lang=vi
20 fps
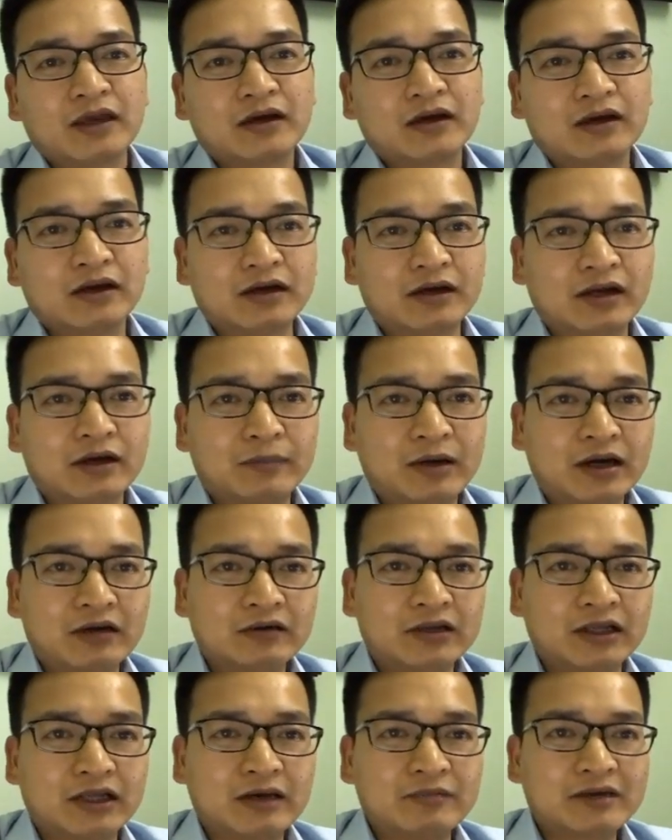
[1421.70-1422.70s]
ờ, là bạn
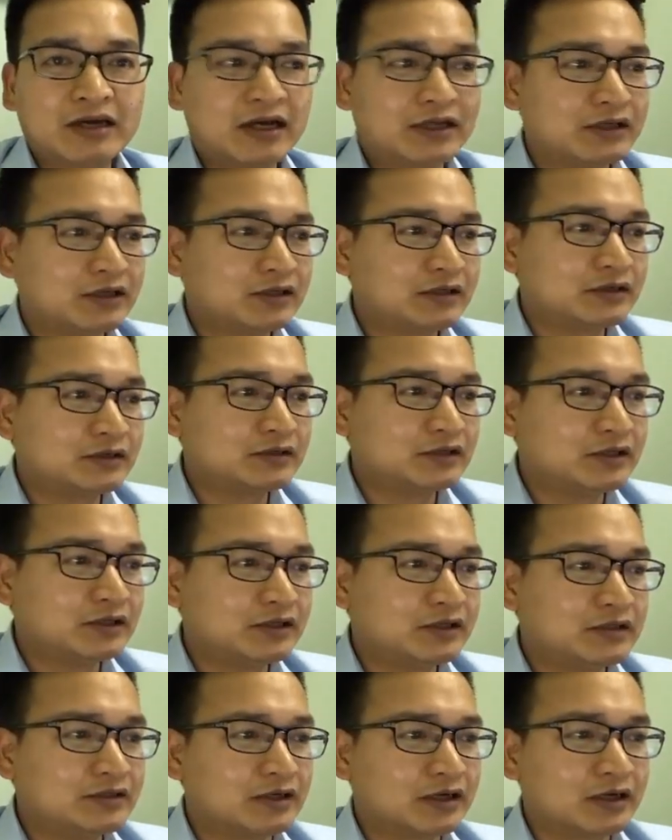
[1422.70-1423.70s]
có thể tham gia trên trên
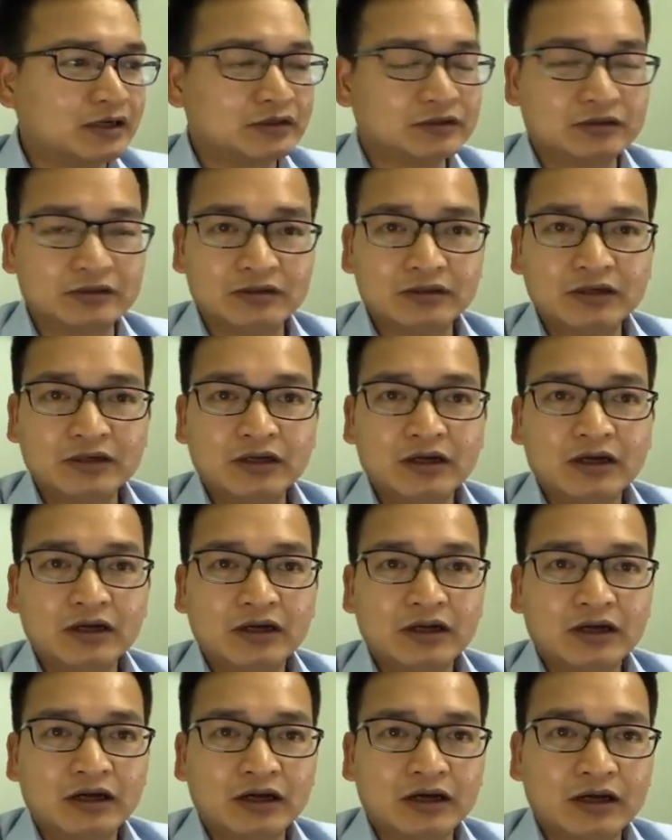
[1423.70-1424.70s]
thị trường này được rồi
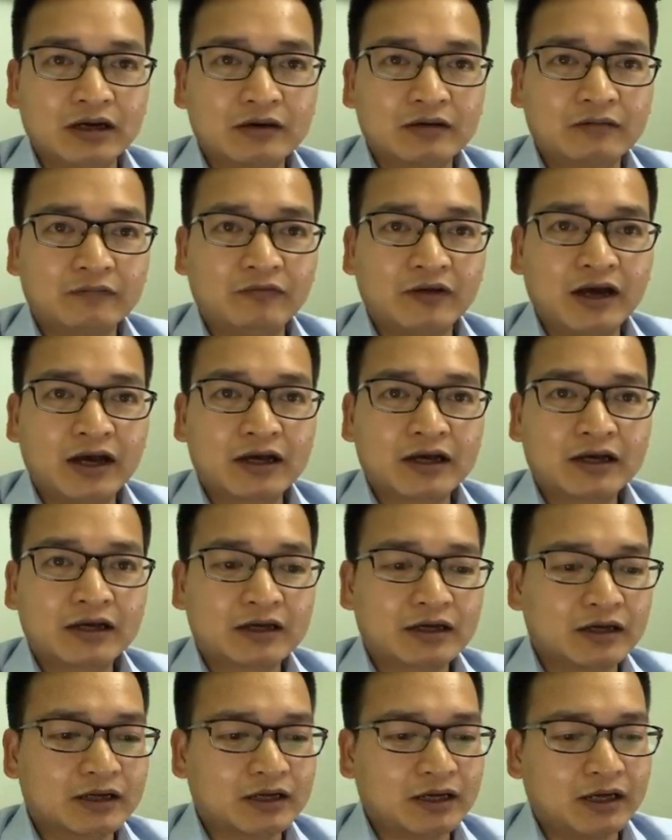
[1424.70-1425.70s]
và cái
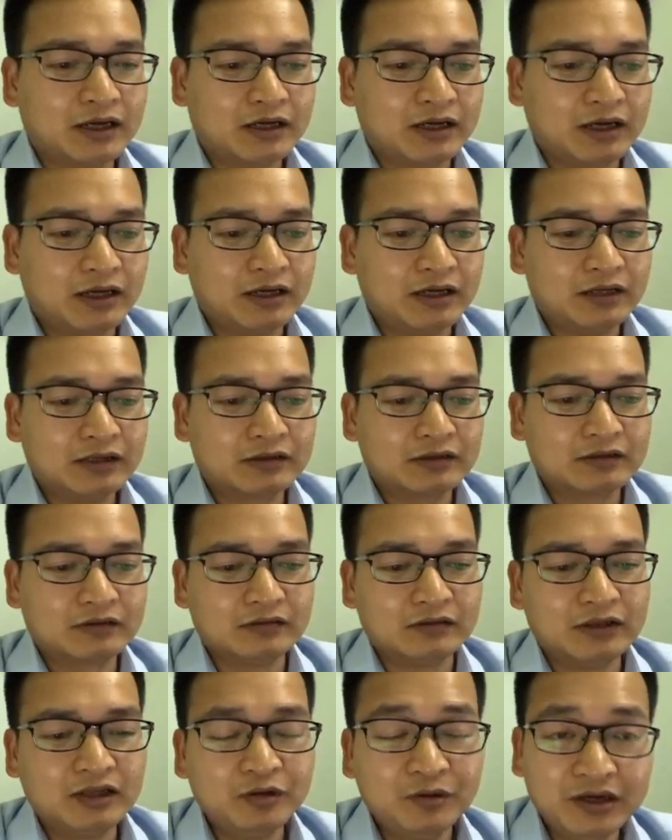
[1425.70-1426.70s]
cái cái cái
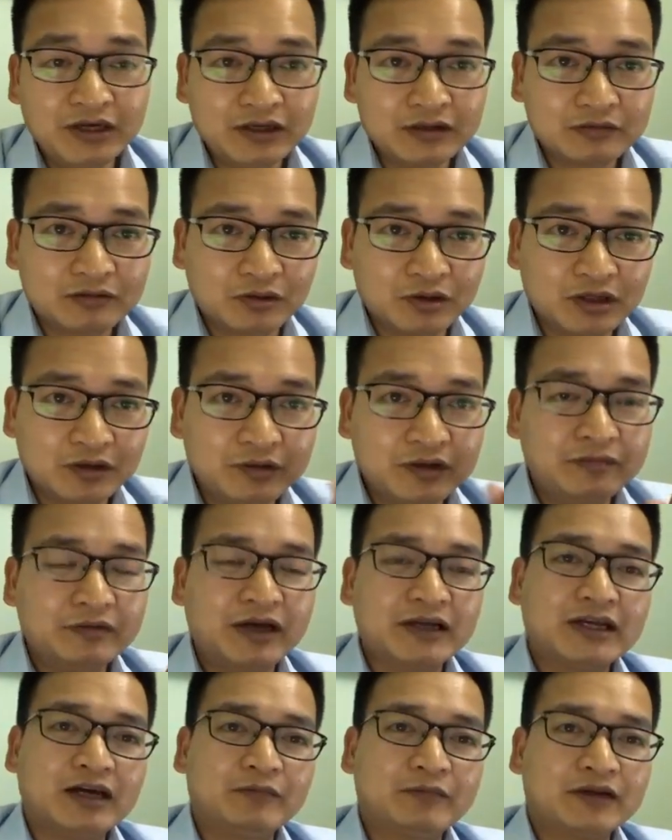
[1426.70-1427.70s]
lưu ý tôi lưu ý
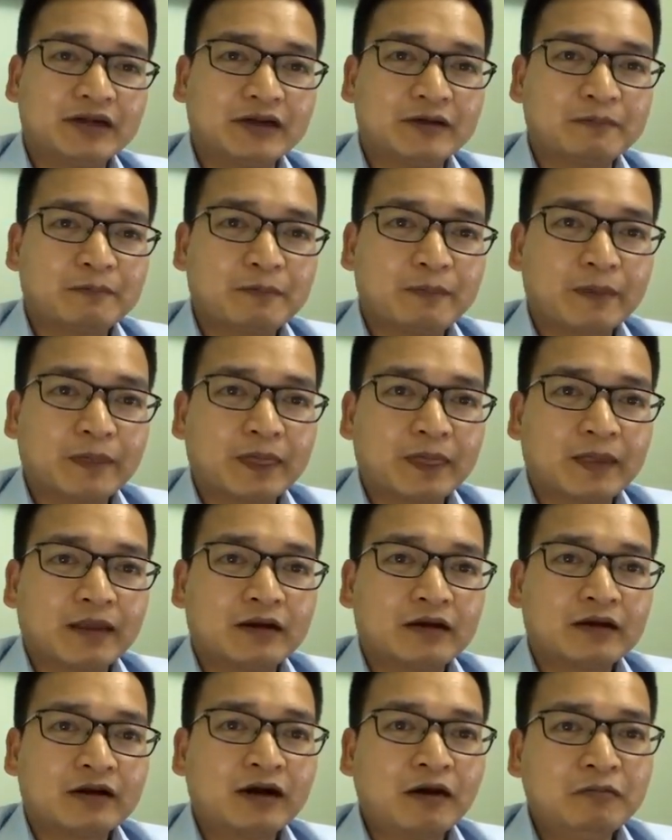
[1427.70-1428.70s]
với anh em này
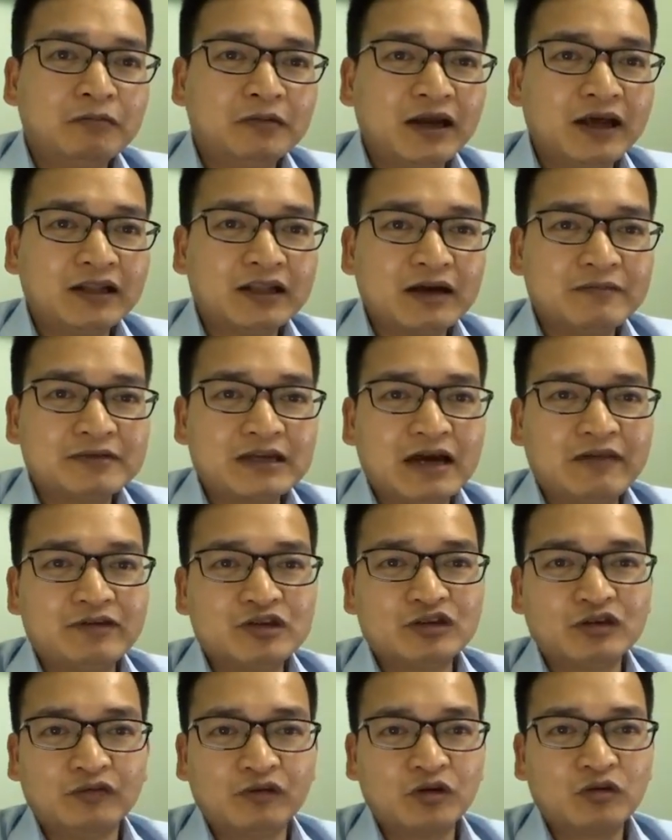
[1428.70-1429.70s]
không nên tham gia
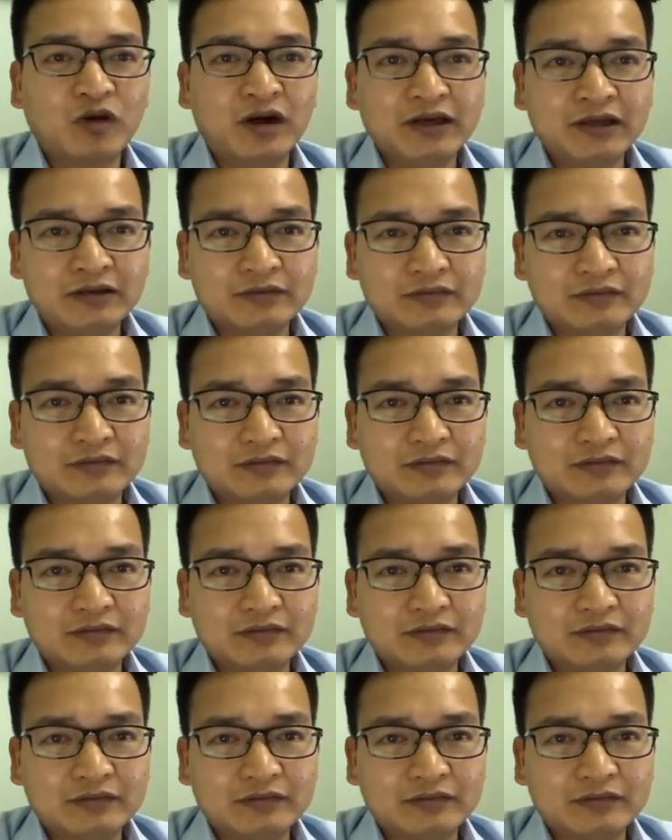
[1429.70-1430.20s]
với số vốn quá ít